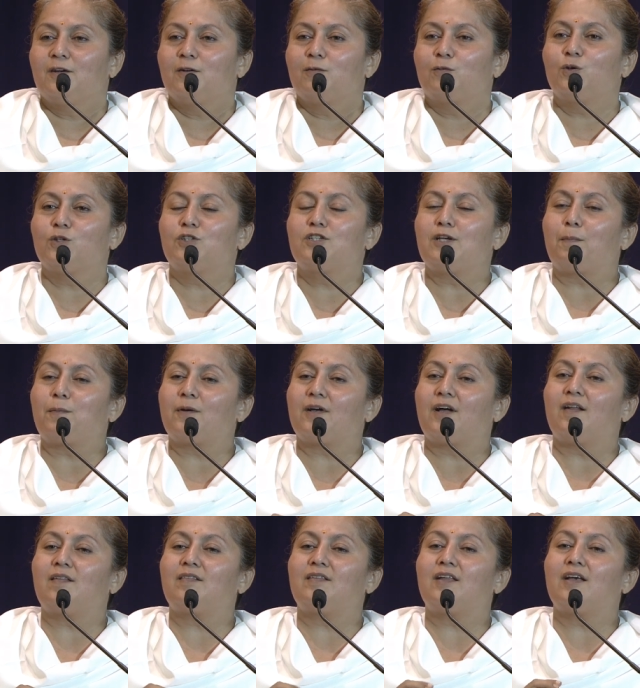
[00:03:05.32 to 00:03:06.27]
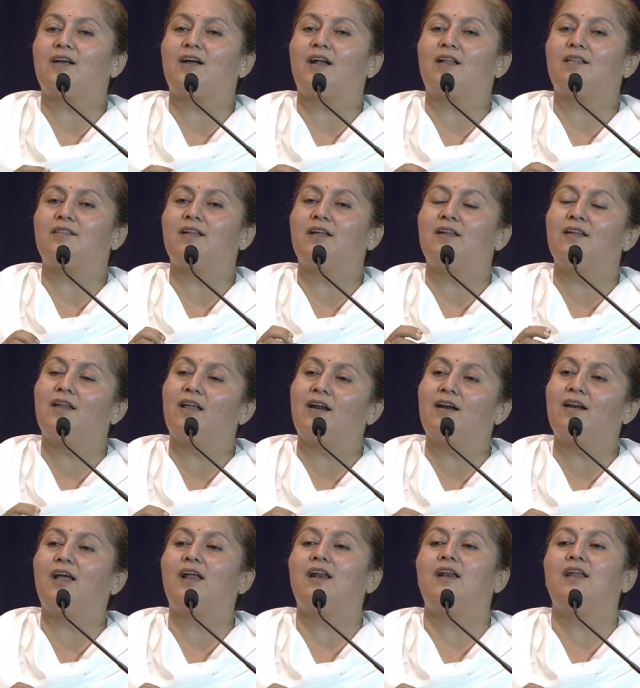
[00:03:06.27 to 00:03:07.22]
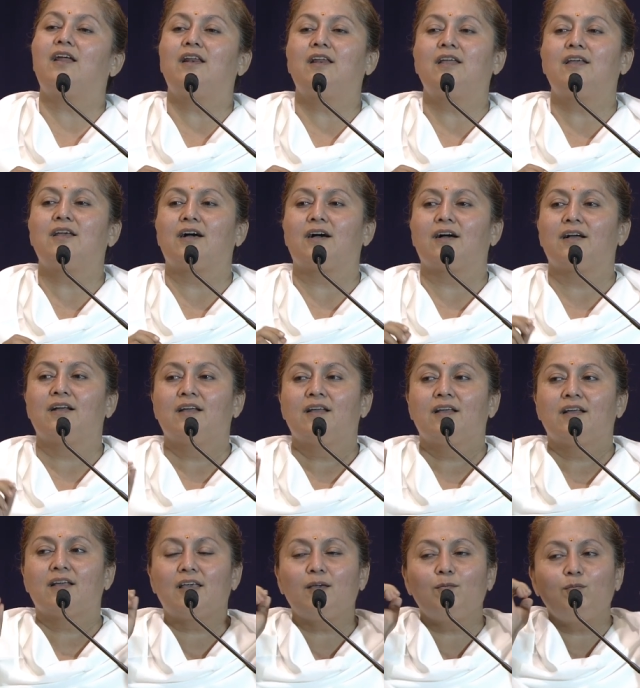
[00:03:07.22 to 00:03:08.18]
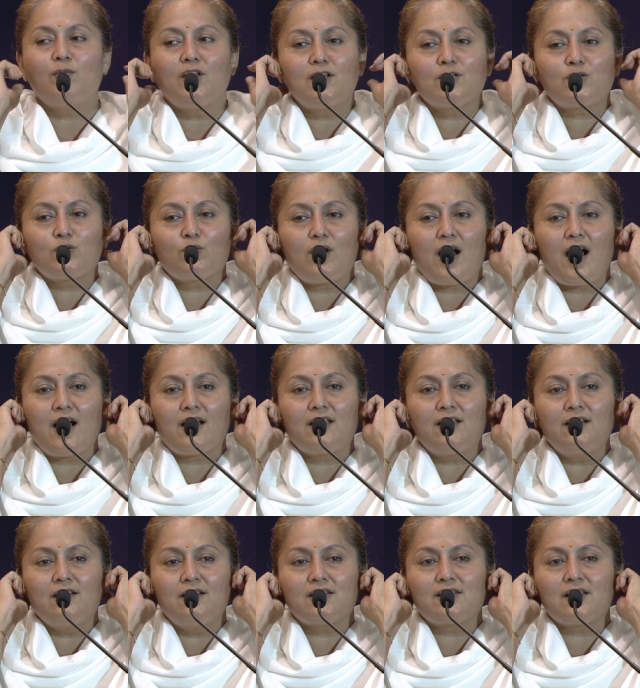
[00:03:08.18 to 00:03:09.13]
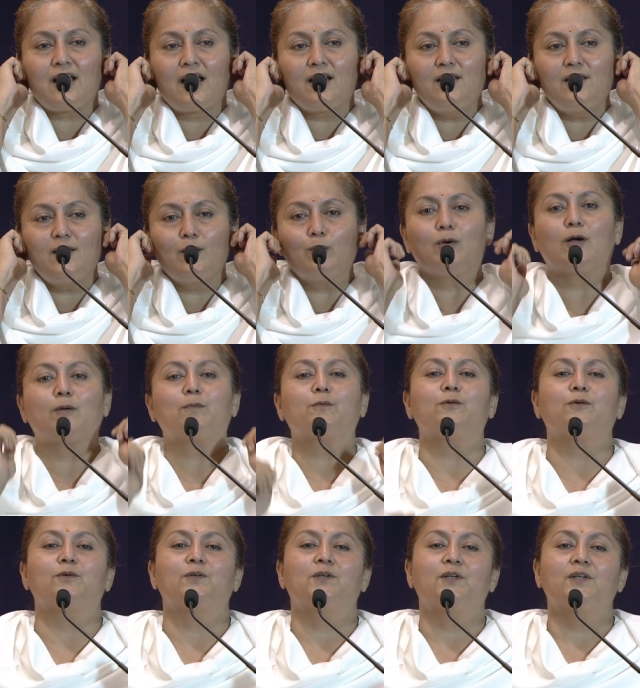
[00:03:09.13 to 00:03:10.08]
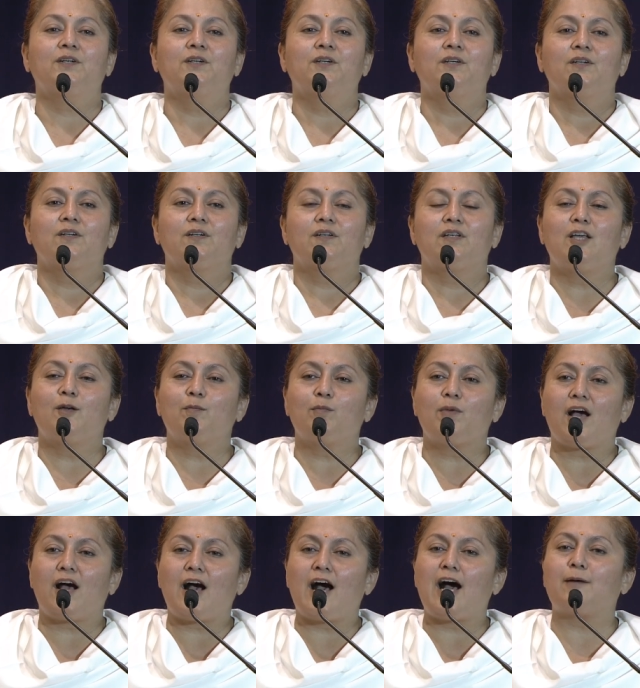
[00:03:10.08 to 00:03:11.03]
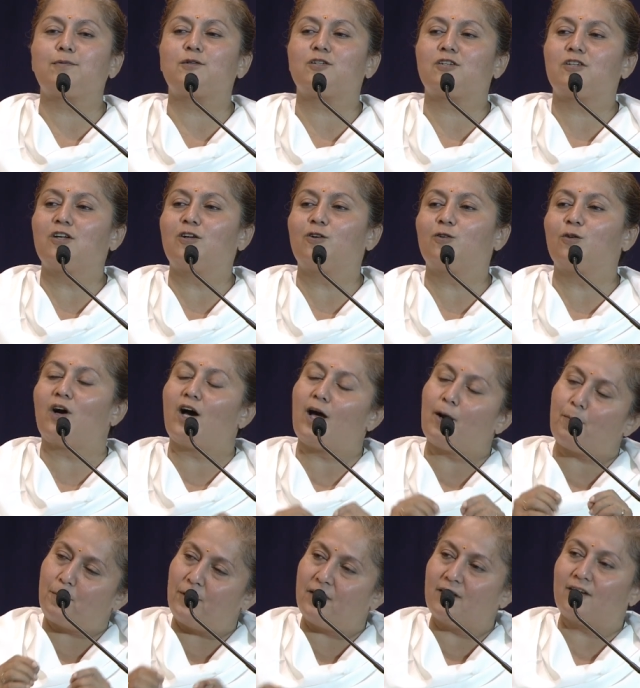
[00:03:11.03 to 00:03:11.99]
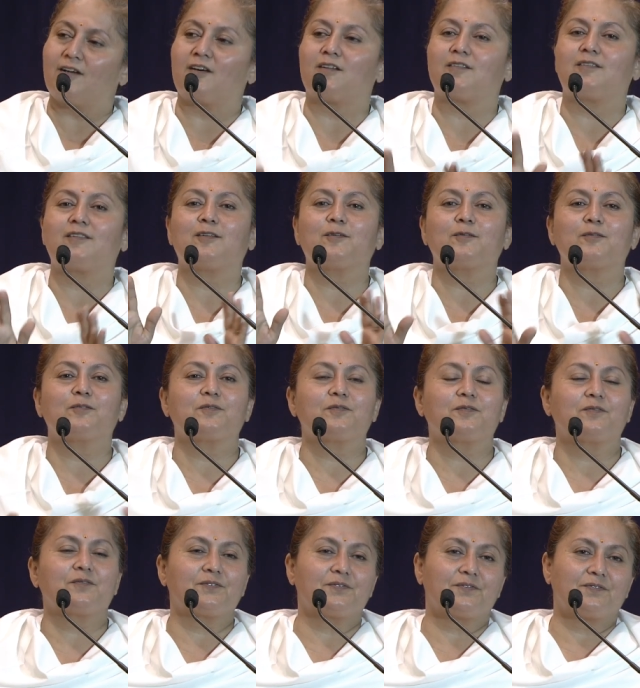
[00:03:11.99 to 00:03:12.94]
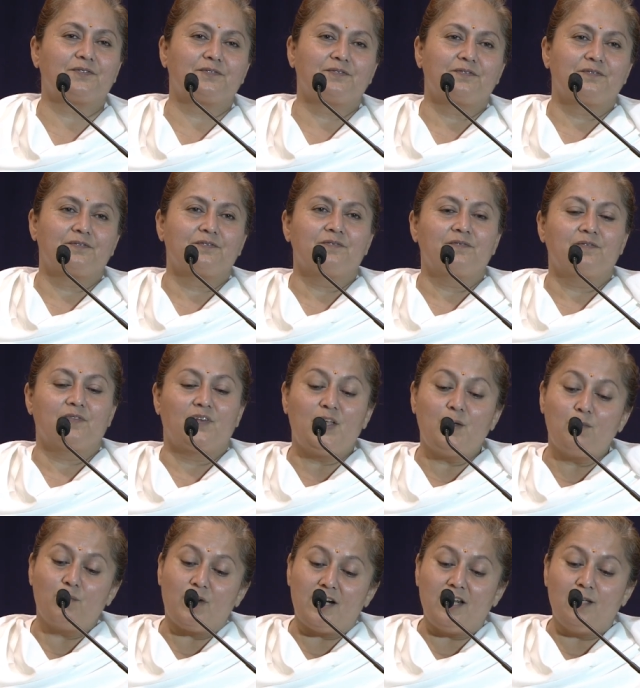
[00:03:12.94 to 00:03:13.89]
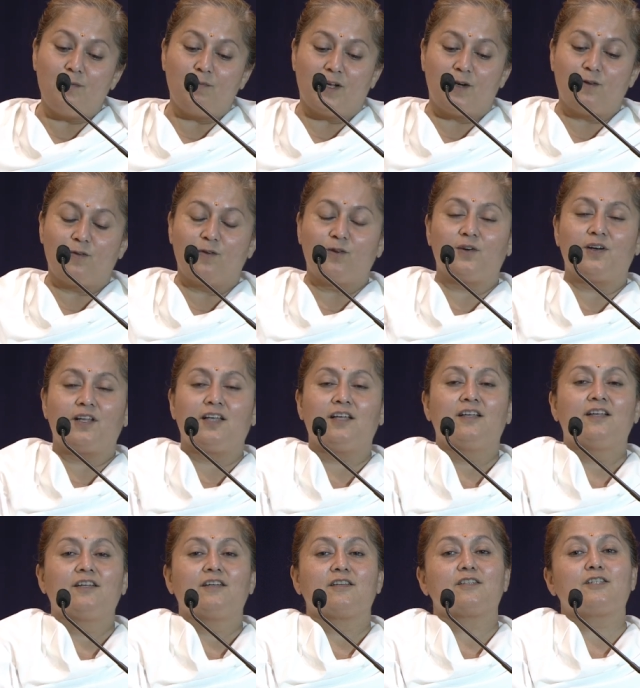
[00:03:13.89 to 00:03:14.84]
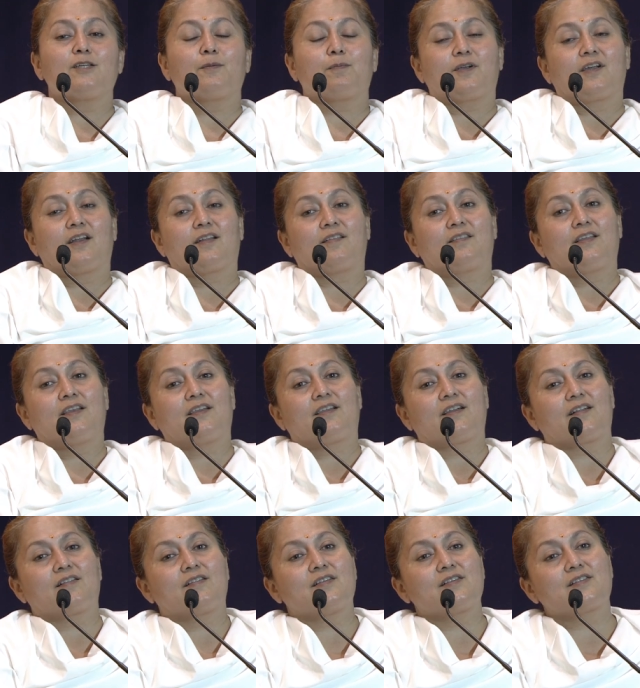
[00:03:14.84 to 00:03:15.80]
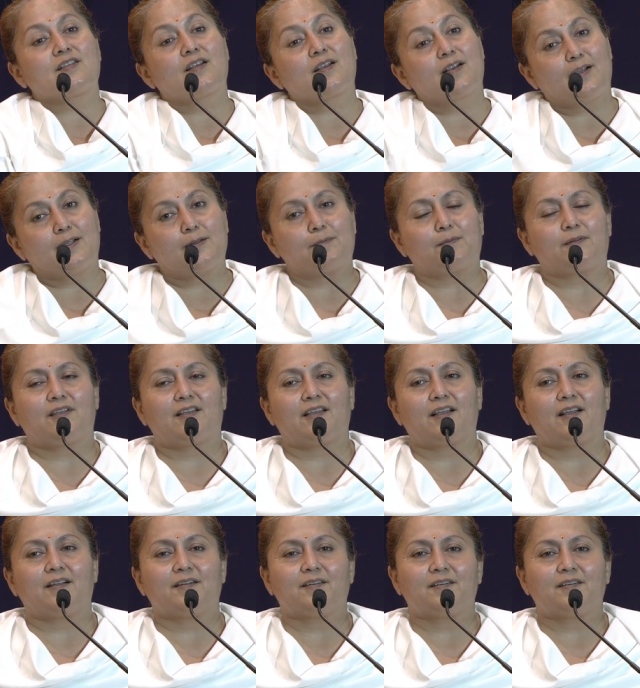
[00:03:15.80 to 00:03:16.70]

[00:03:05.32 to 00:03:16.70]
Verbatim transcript: वो जब करते करते निर्णय ले लिया कि मेरे सुहाग की निशानी है बापू ये मैं आप श्री को अर्पण करती हूँ ये मन ही मन उन्होंने जब करते करते संकल्प किया